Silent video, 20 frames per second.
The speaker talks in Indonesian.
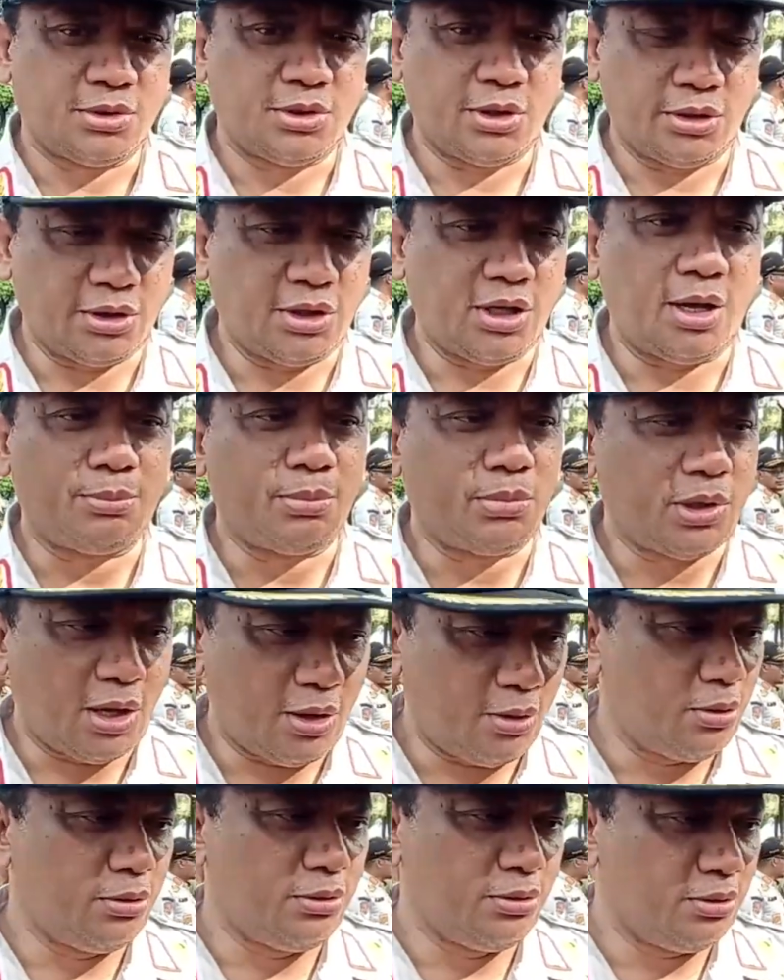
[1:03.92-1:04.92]
setiap
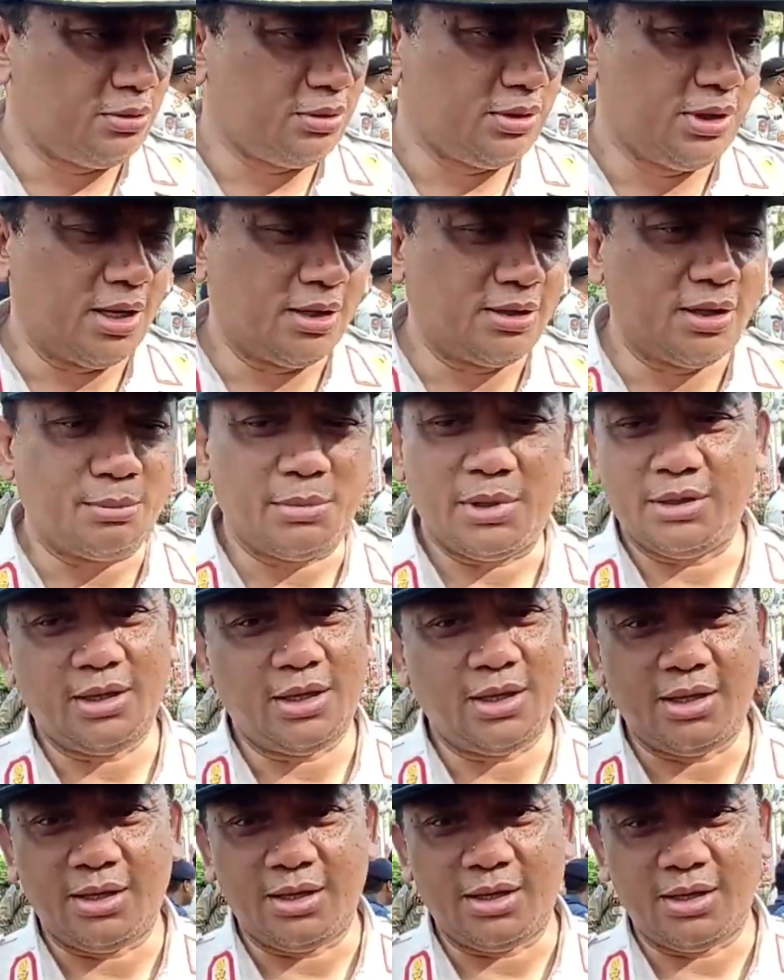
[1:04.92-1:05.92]
tahun yang
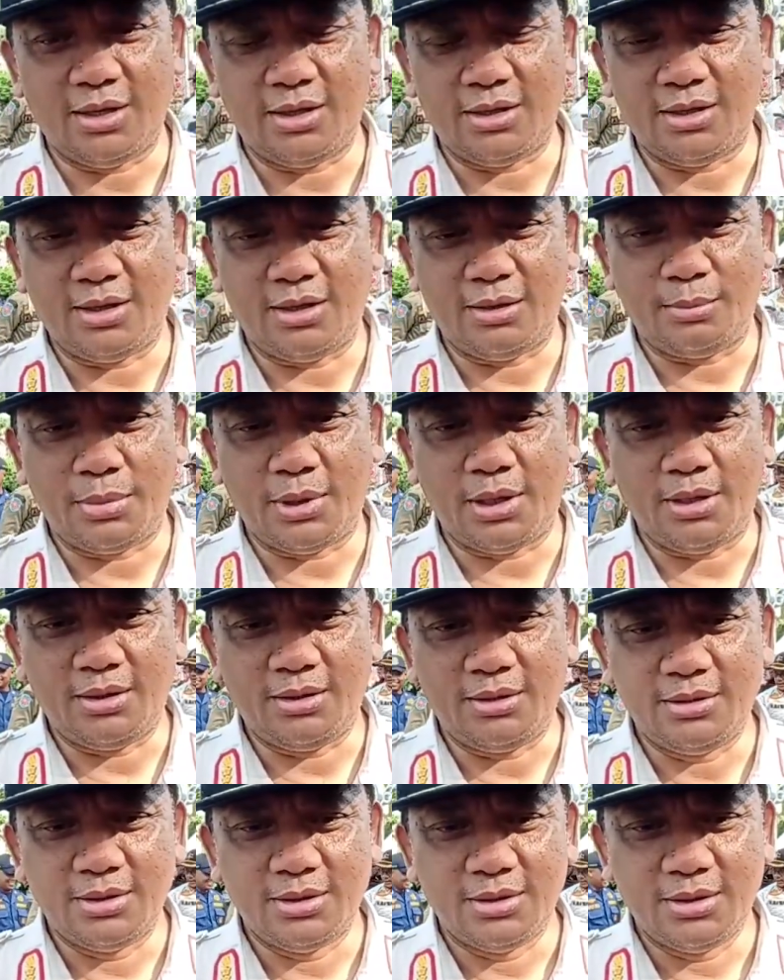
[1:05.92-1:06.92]
namanya apa
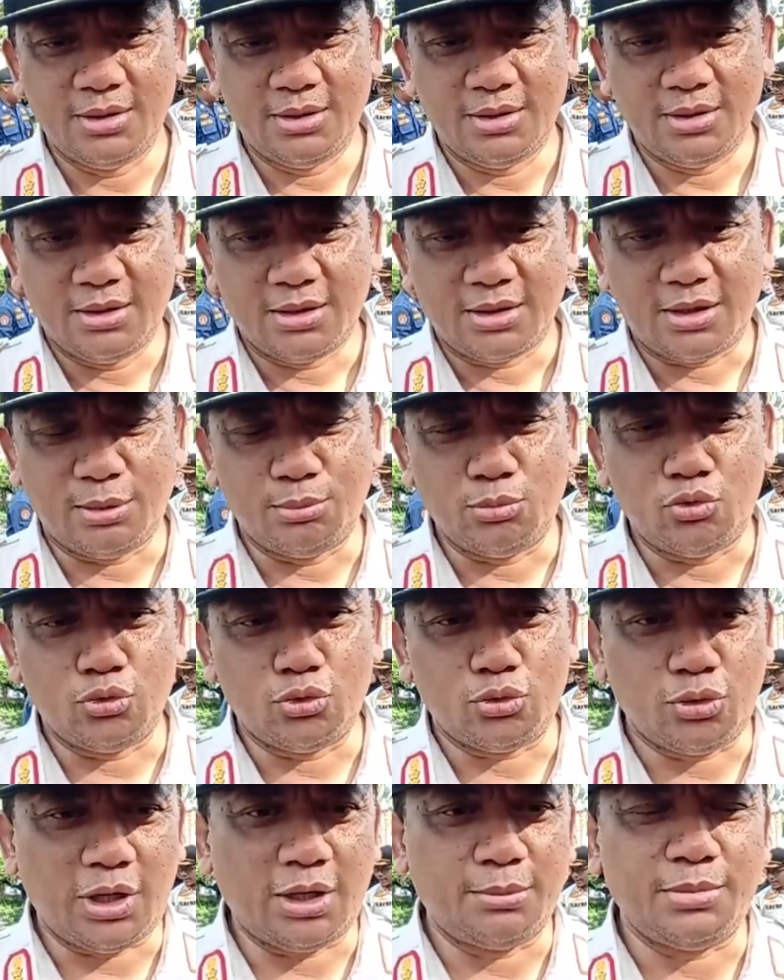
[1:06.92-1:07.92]

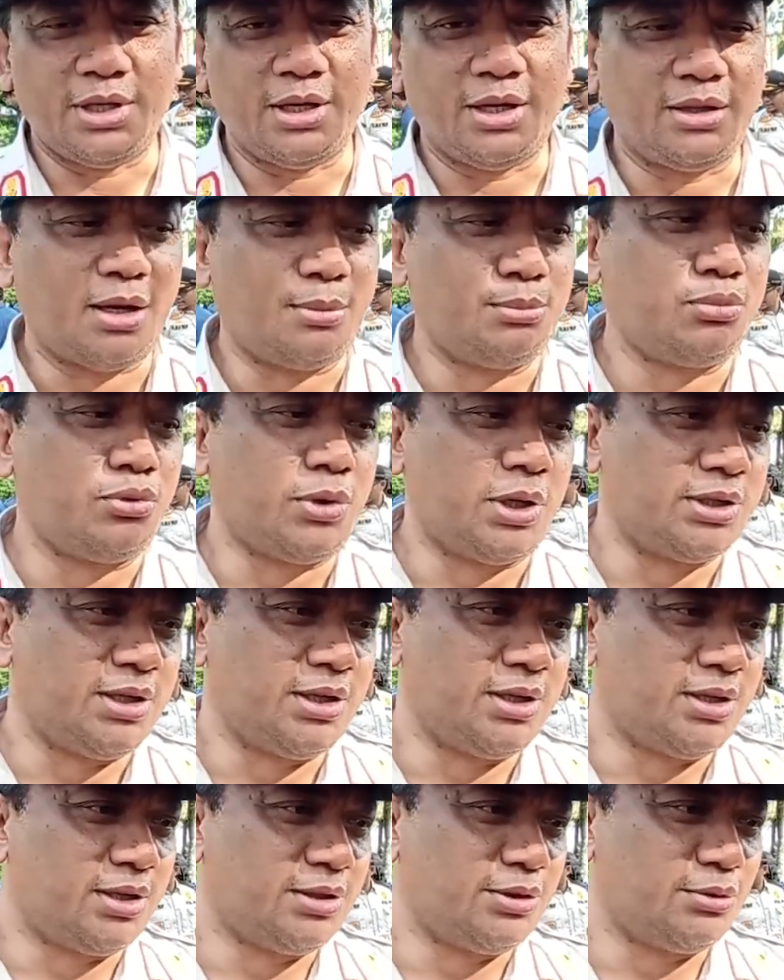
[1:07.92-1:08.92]
kemunculan binatang buas
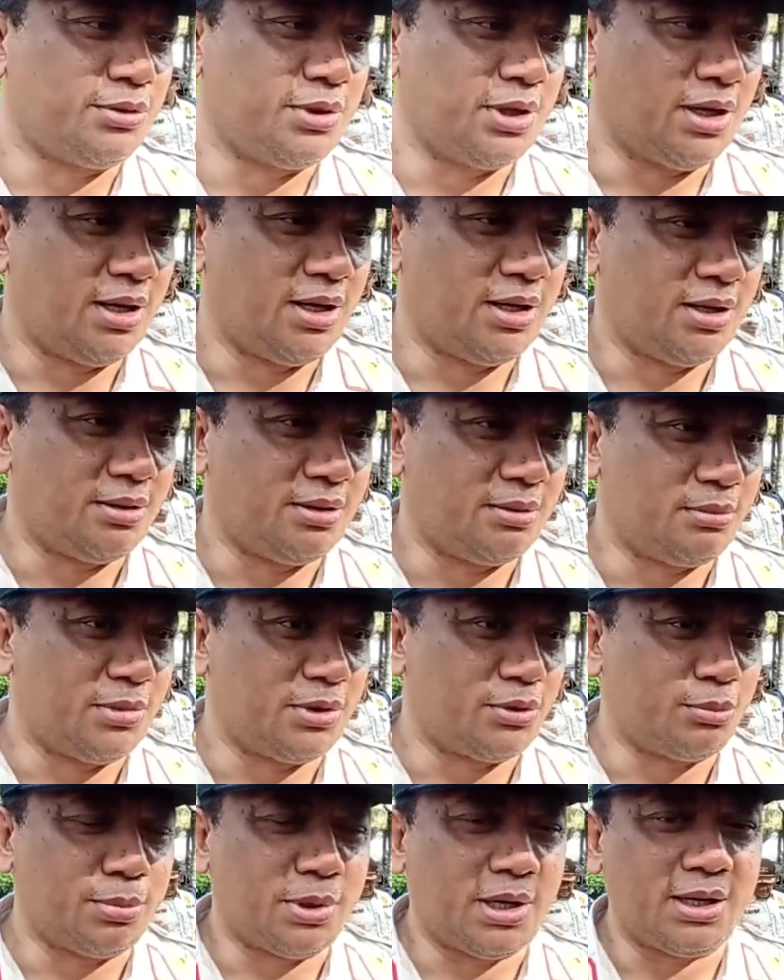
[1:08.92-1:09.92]
ini kan sudah
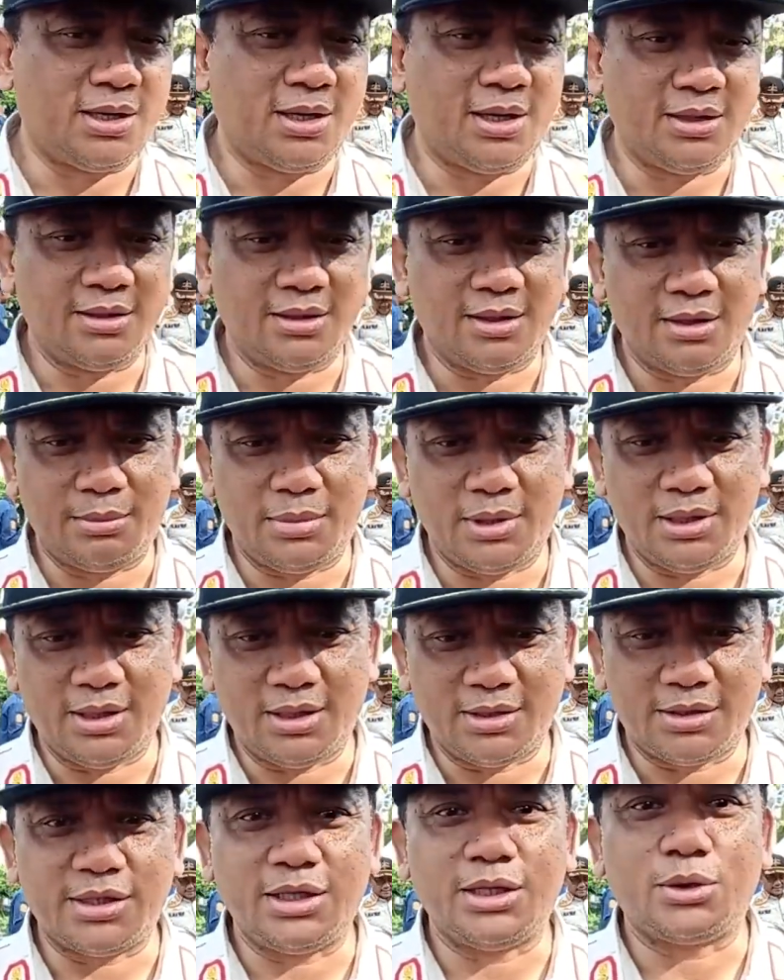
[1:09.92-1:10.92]
merupakan apa ya
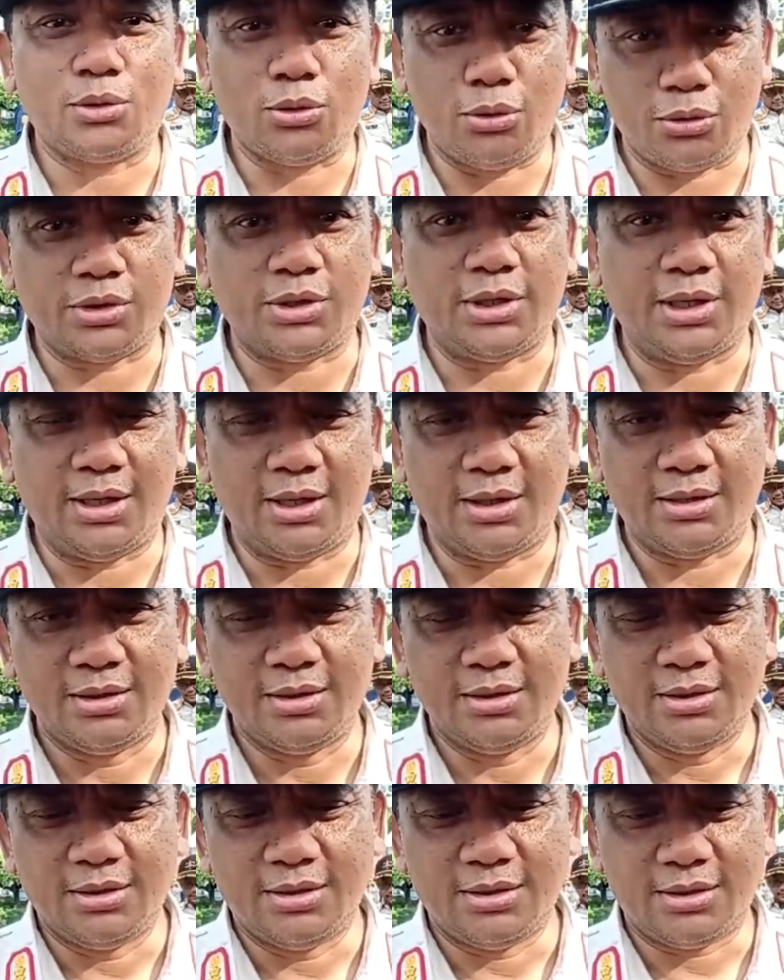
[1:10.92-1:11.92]
siklus ya
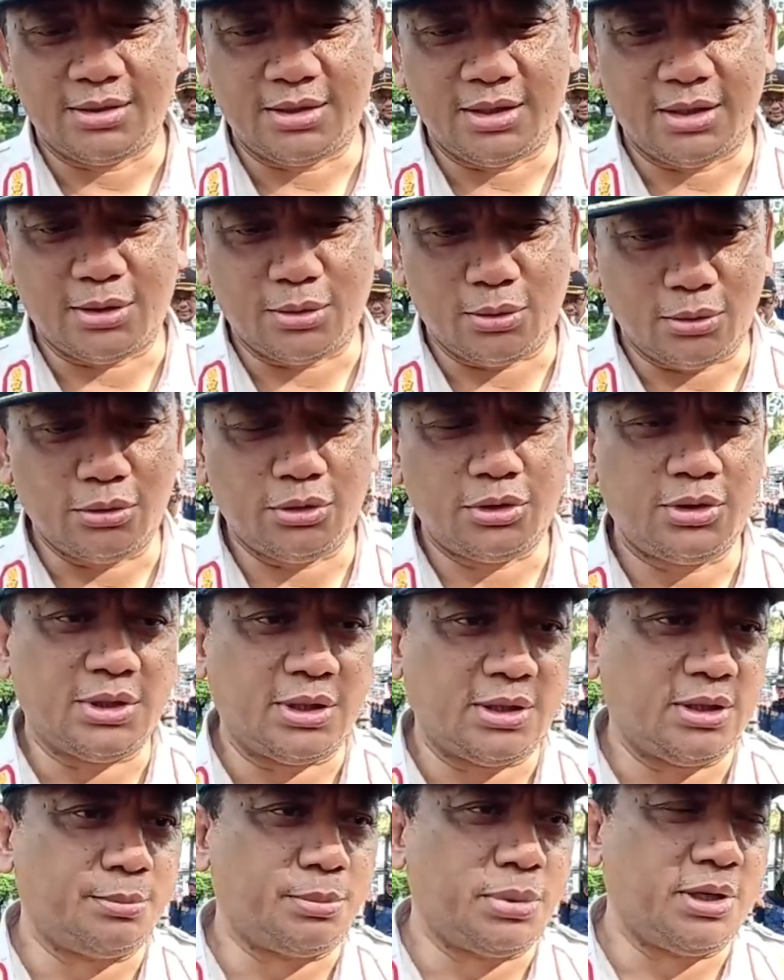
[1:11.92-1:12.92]
siklus hmm.
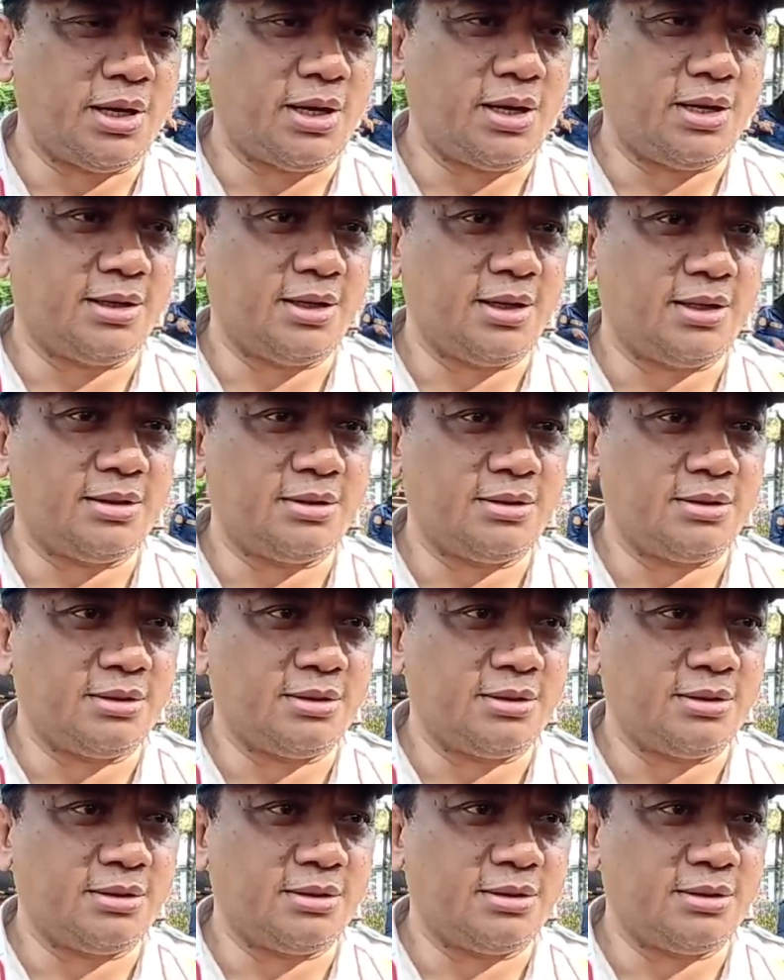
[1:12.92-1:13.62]
jadi penanganan